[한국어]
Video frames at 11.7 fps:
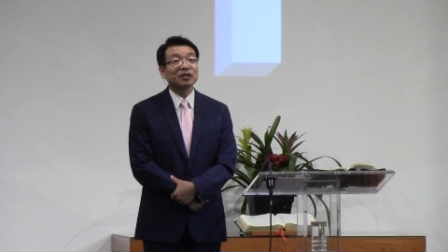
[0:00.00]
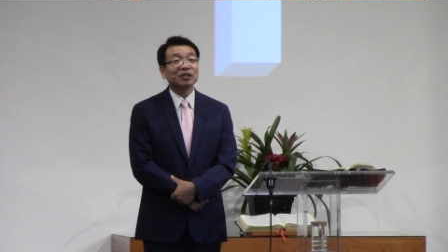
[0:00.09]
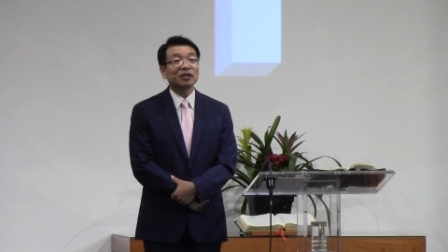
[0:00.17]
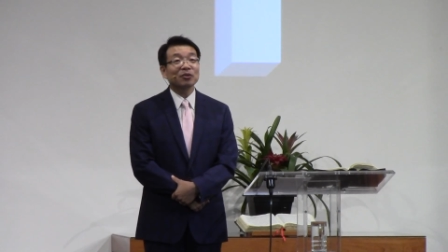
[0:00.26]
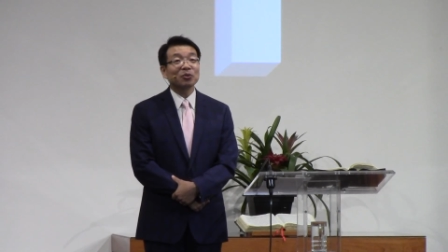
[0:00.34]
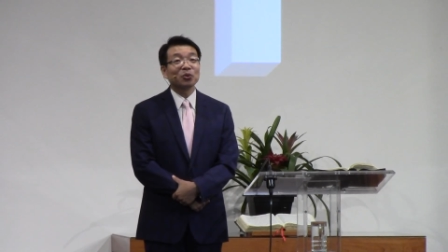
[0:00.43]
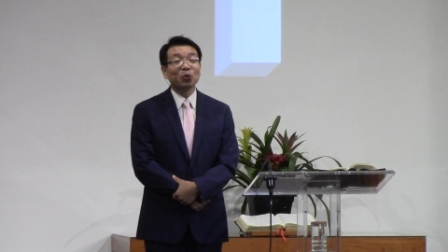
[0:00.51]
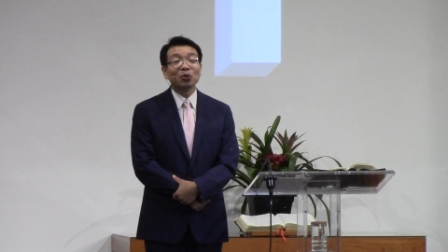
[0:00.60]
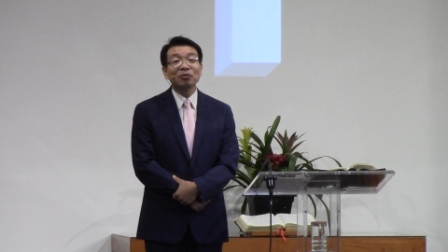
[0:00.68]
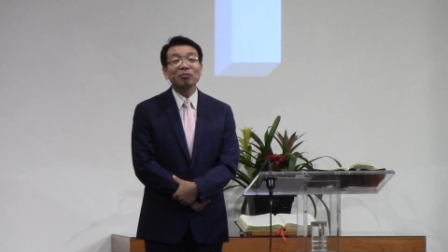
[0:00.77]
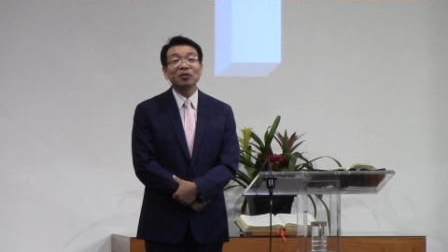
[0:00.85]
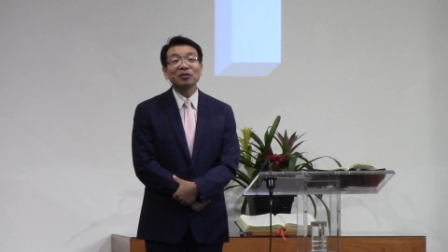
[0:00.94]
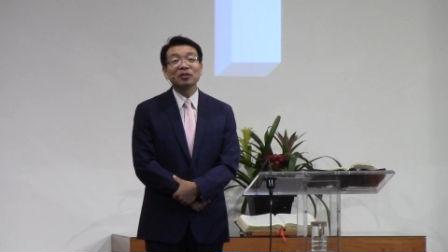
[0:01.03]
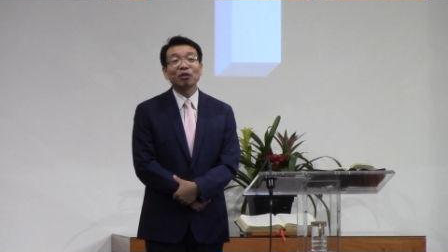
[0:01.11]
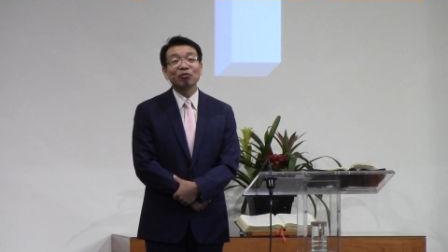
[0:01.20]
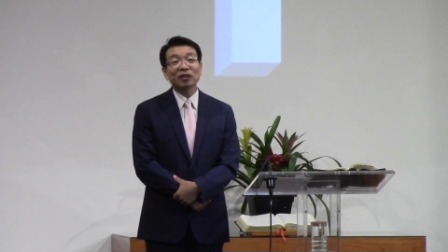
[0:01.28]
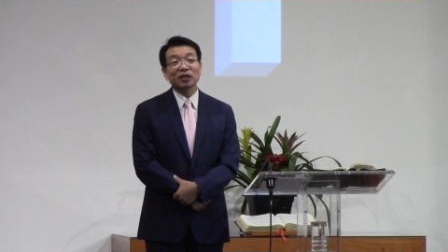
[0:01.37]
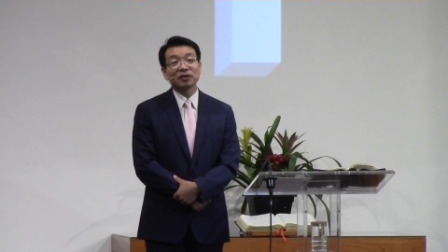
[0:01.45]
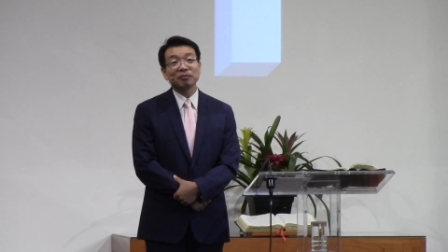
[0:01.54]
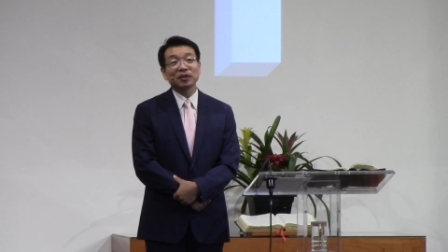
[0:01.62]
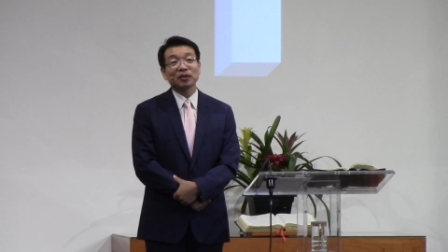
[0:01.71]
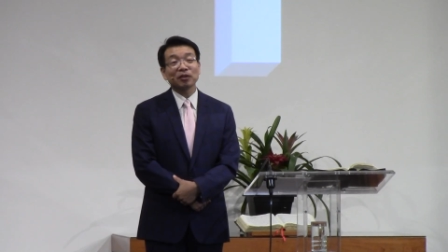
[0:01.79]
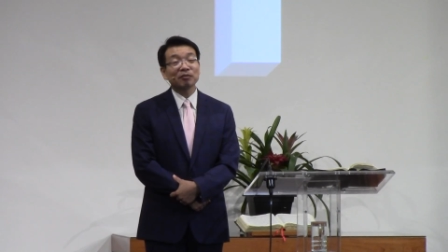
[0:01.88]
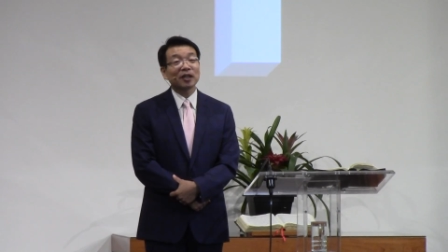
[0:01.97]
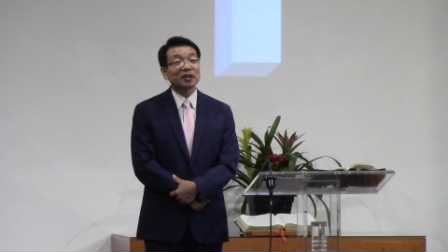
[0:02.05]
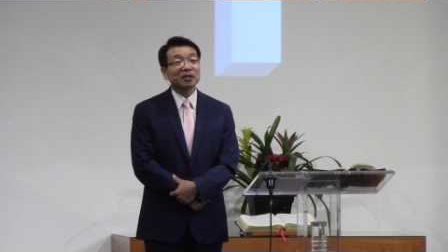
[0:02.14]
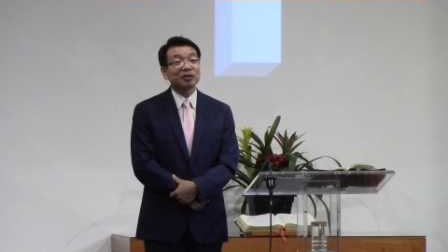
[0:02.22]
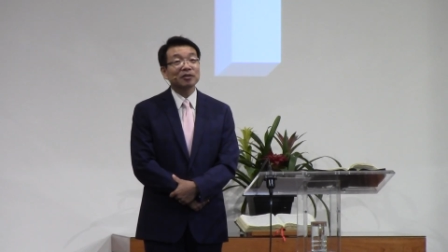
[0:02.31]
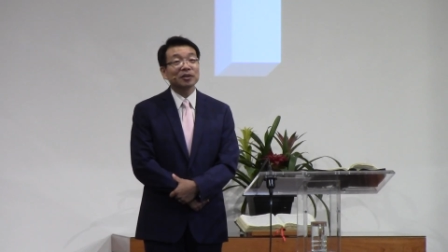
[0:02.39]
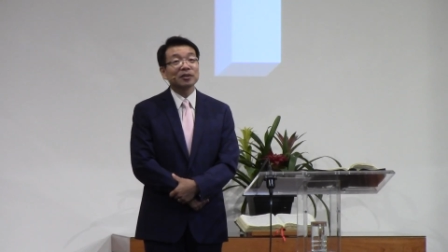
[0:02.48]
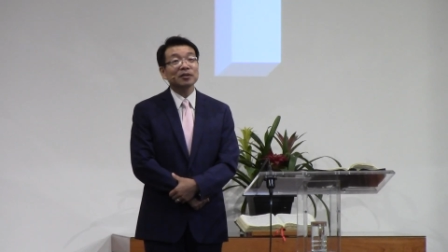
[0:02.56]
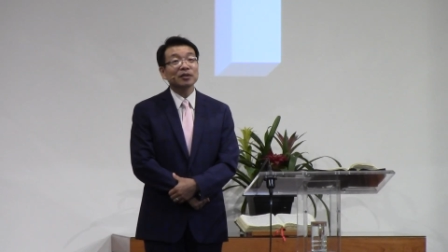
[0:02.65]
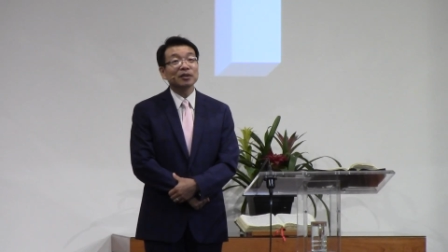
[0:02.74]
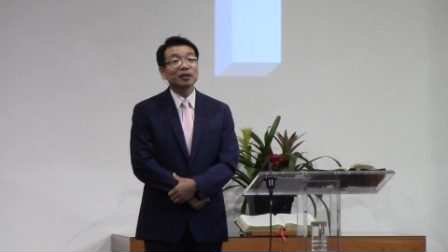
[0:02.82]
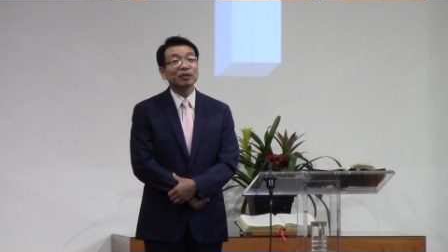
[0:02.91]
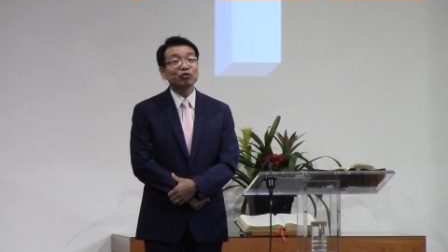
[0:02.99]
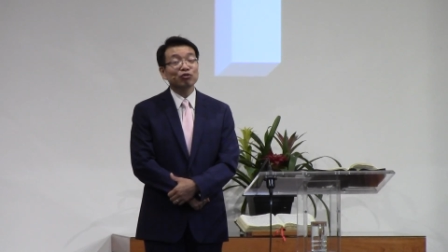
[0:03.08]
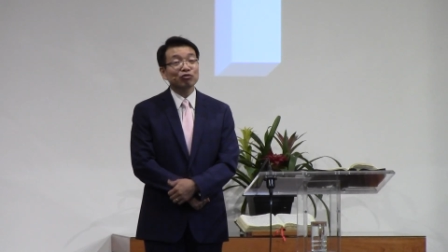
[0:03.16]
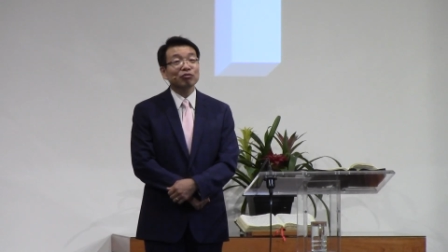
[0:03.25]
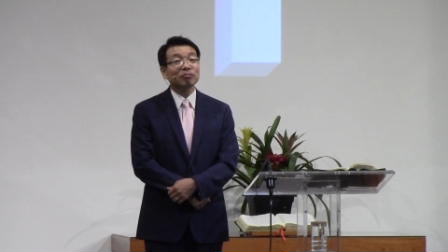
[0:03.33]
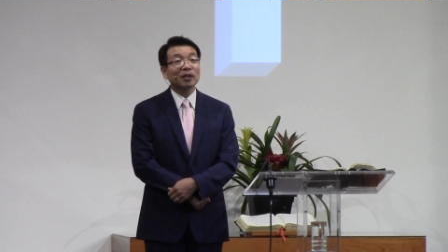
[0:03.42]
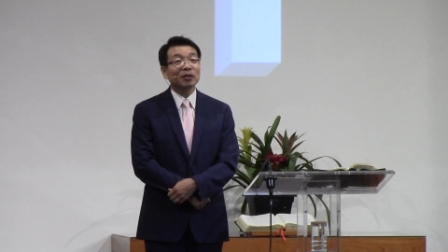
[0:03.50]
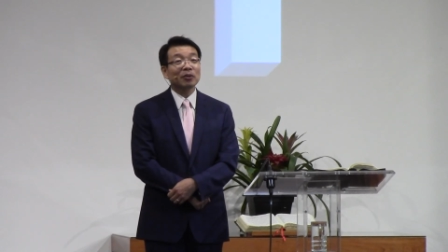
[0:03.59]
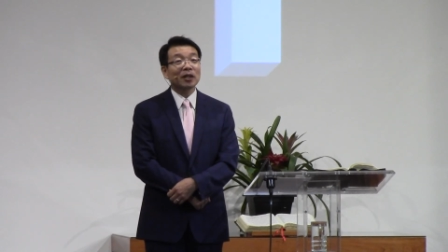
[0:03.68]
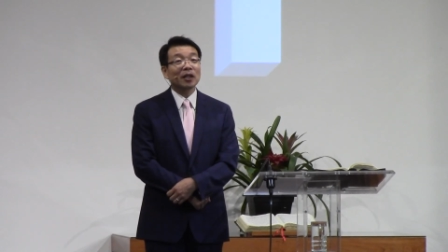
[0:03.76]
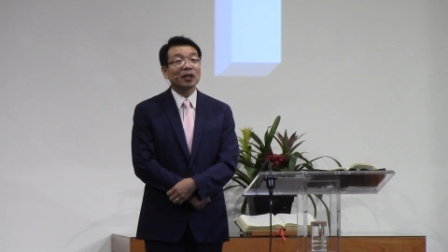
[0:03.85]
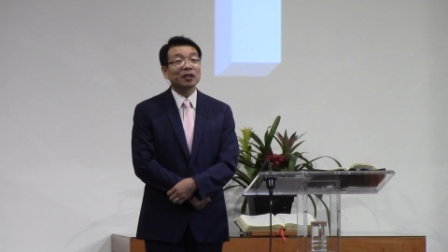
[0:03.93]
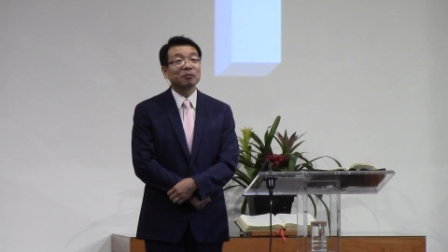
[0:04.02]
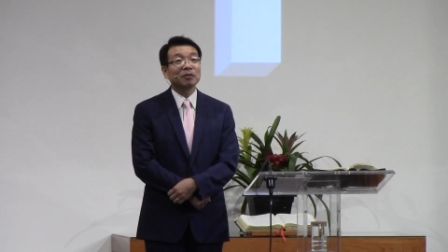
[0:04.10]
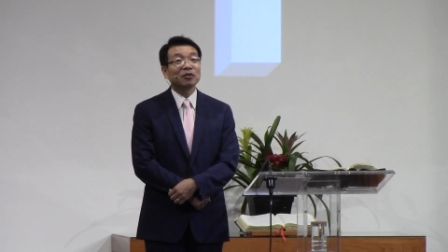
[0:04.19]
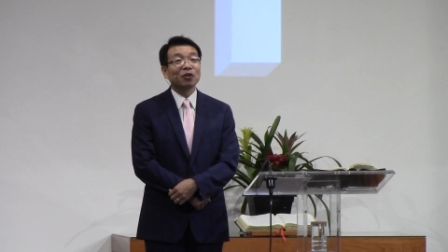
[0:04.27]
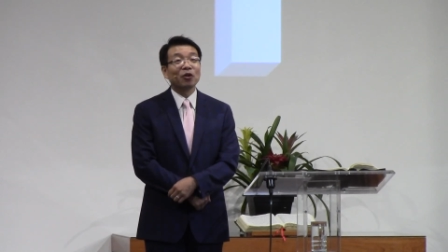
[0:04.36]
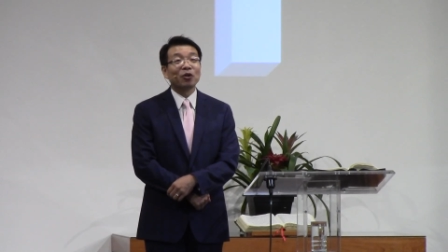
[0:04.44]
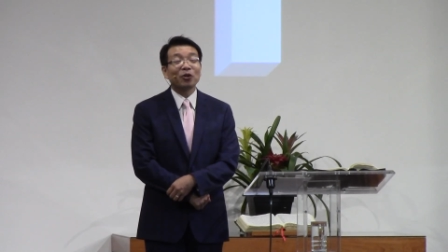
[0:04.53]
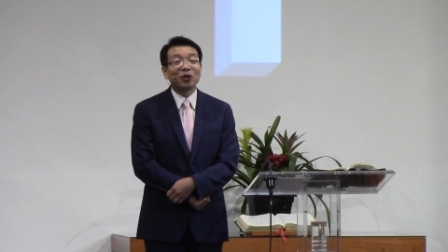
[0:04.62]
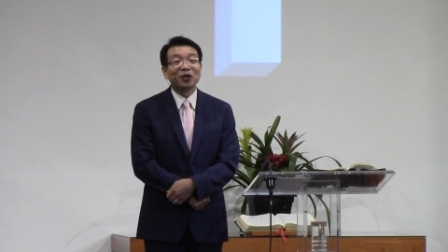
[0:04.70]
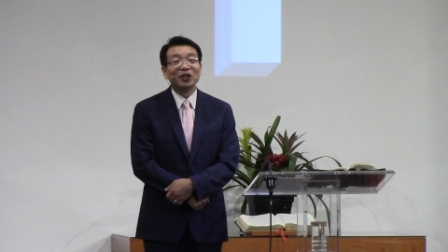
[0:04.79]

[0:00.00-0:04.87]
이제 또 욕을 먹는 경우가 있습니다. 여러분 가시거든 어, 중국말로나 아니면 영어로